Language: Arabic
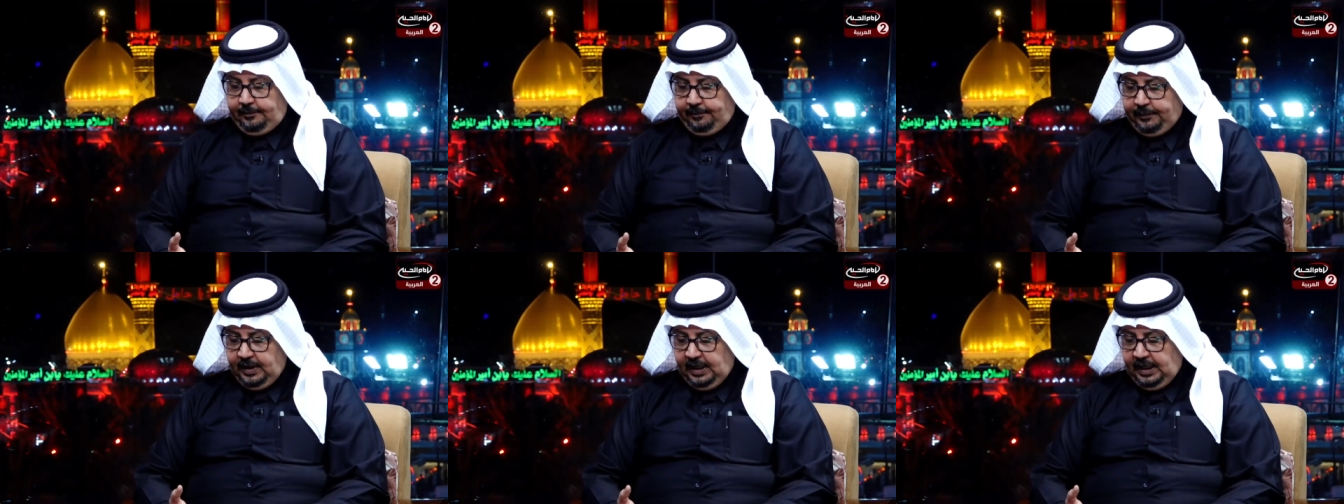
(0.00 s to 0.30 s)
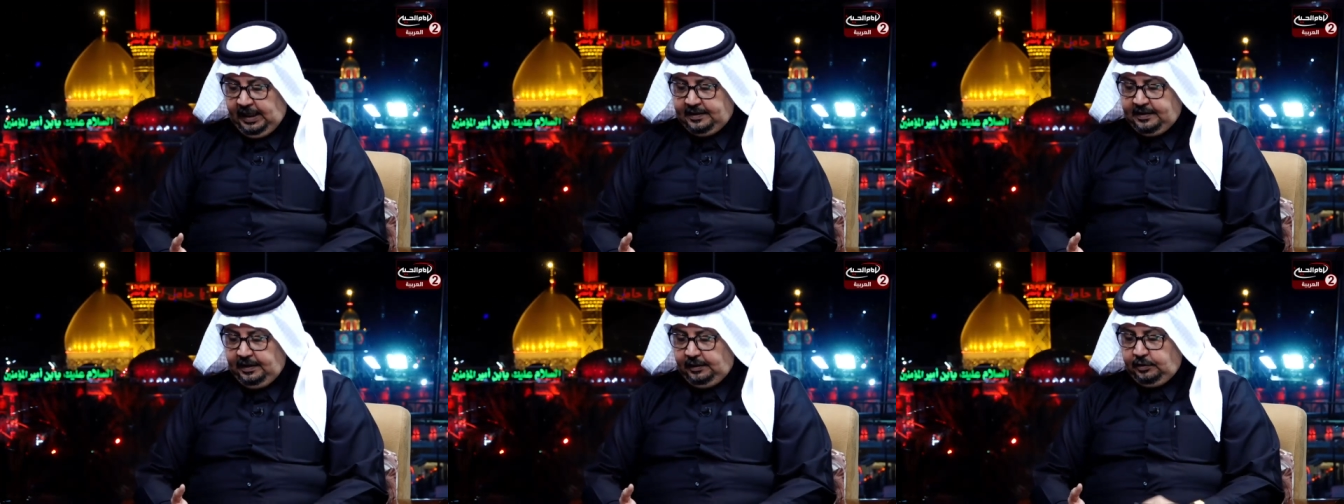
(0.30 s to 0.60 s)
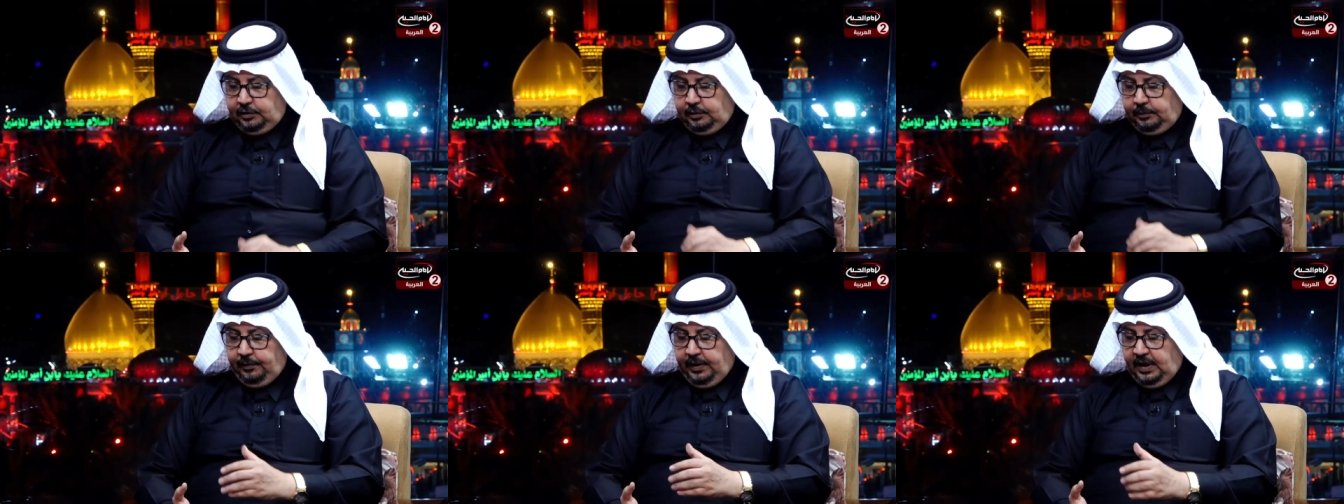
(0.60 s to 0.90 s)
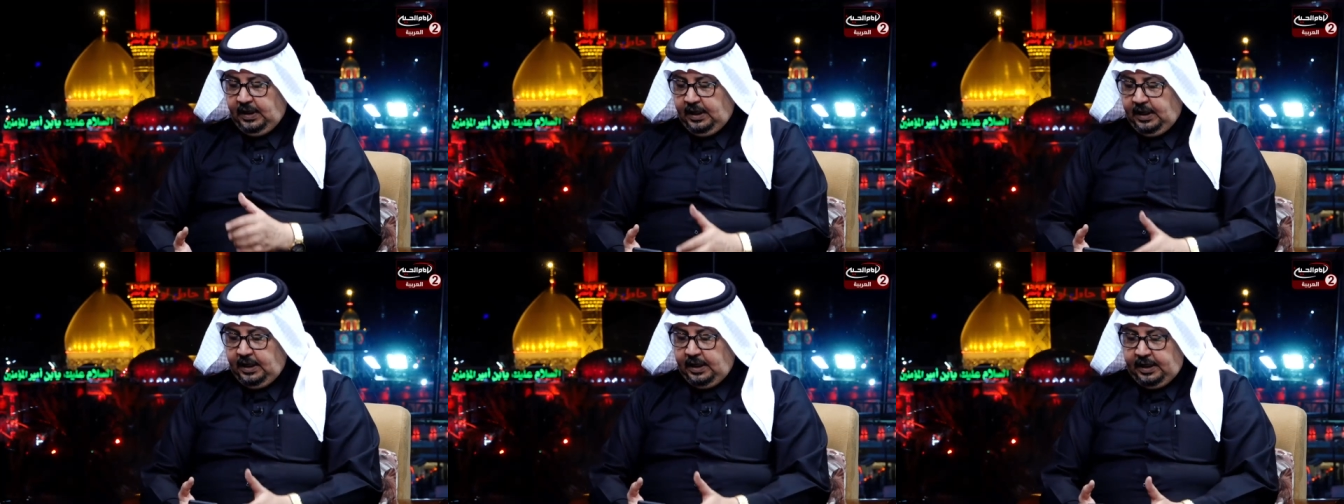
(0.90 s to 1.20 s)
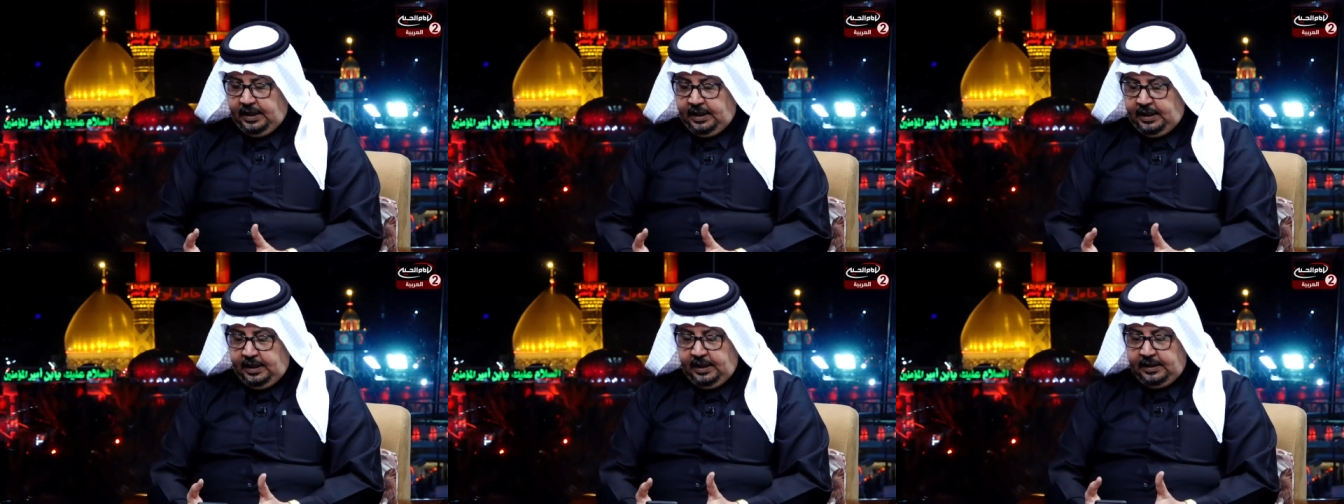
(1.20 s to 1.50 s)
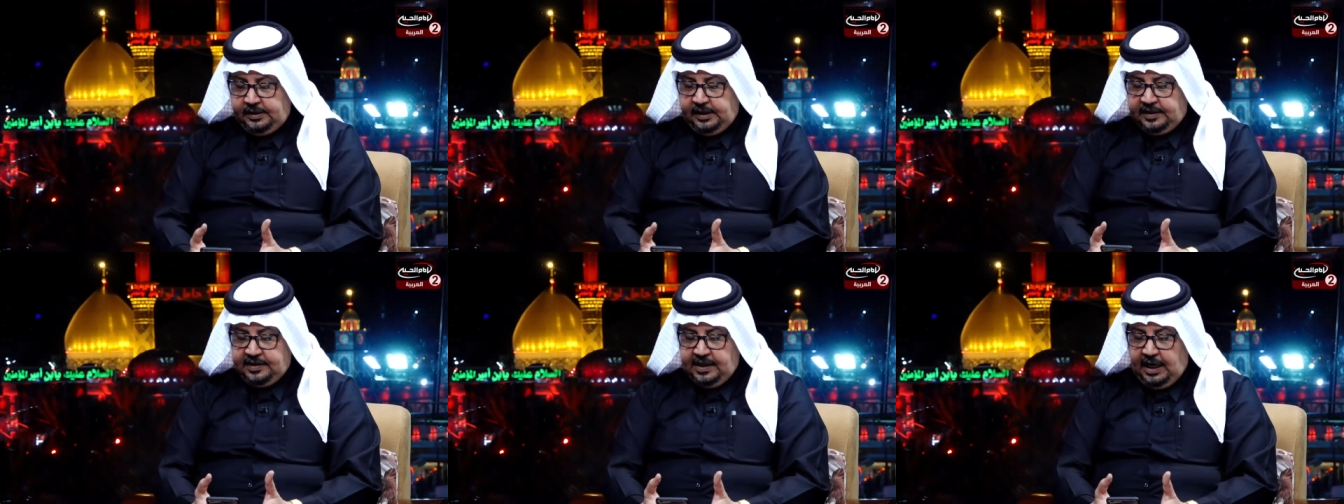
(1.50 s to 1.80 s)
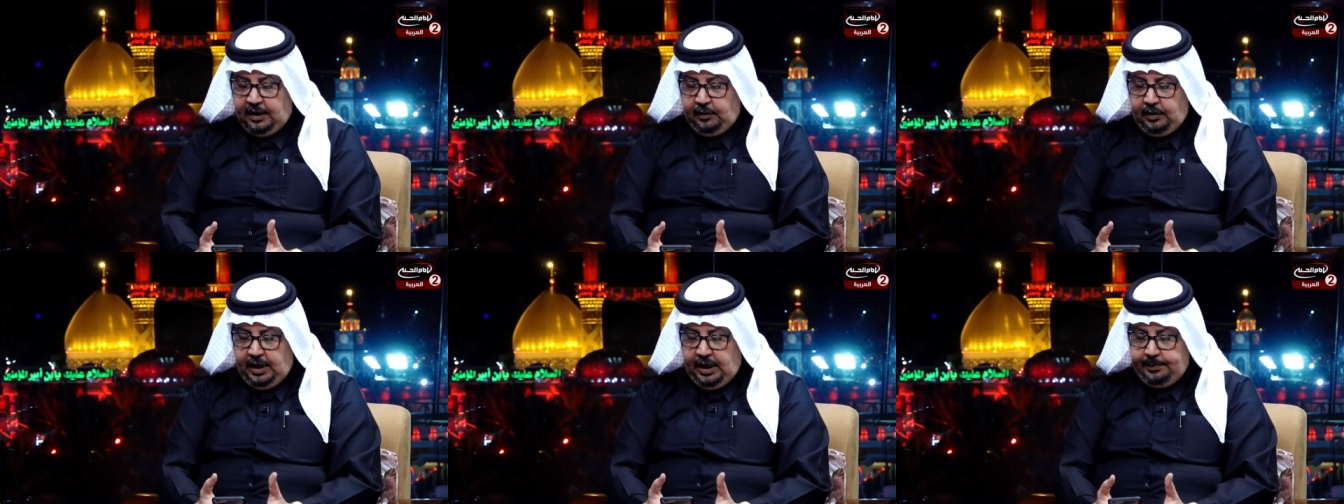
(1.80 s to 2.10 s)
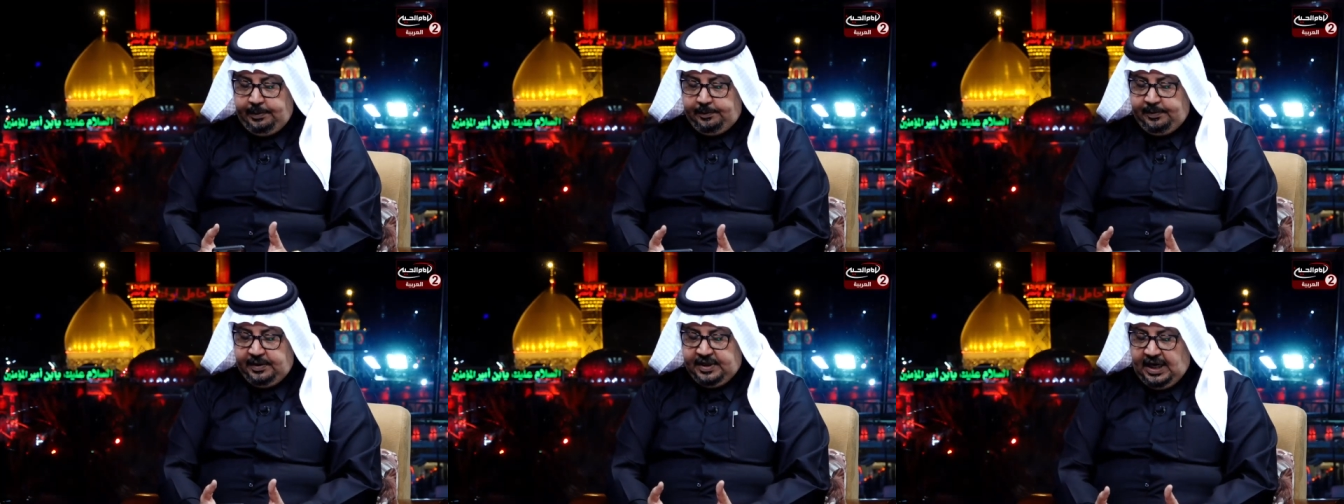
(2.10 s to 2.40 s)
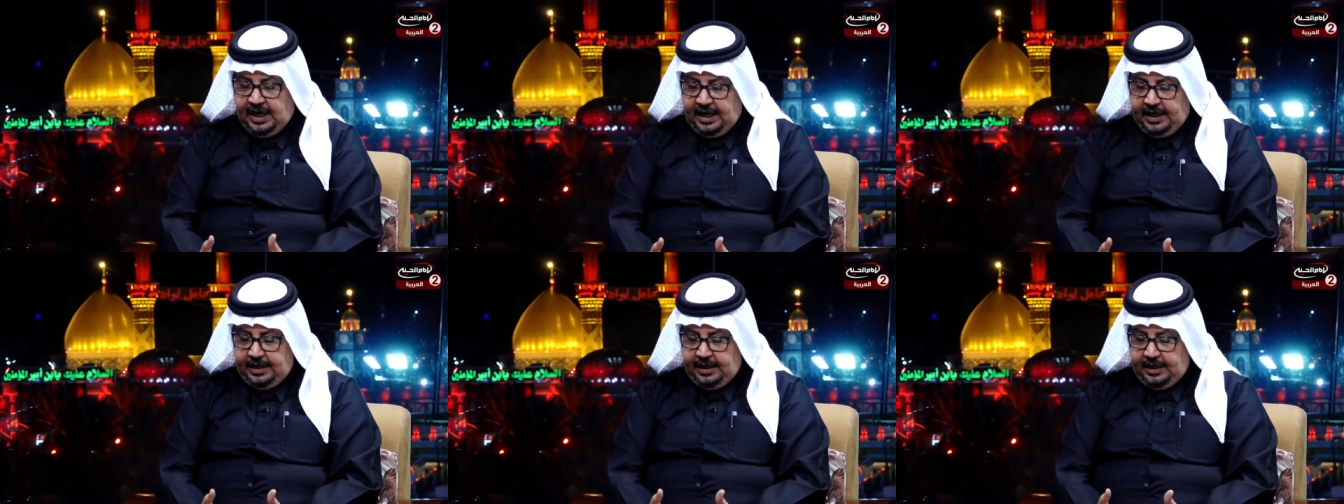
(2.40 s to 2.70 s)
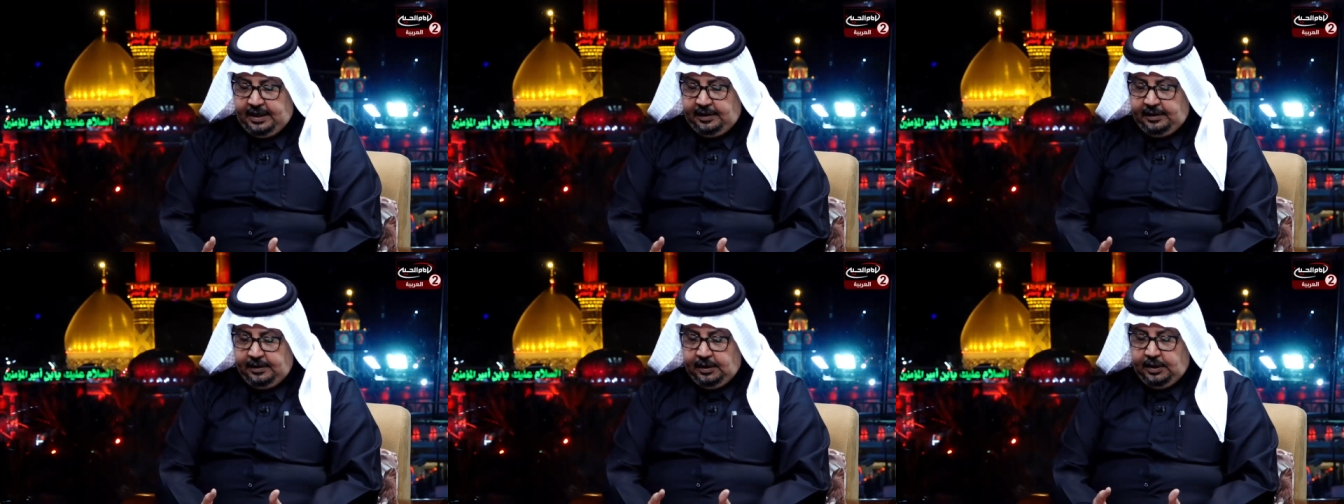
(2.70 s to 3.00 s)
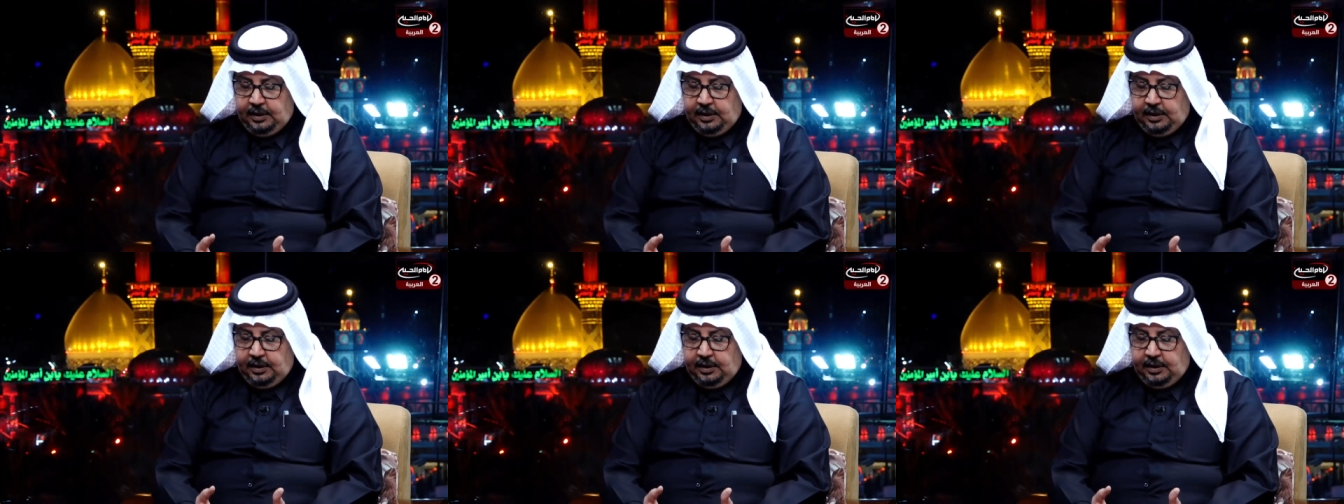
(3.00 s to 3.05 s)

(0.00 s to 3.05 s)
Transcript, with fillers: احسنتم أه تساؤلها بالبدايه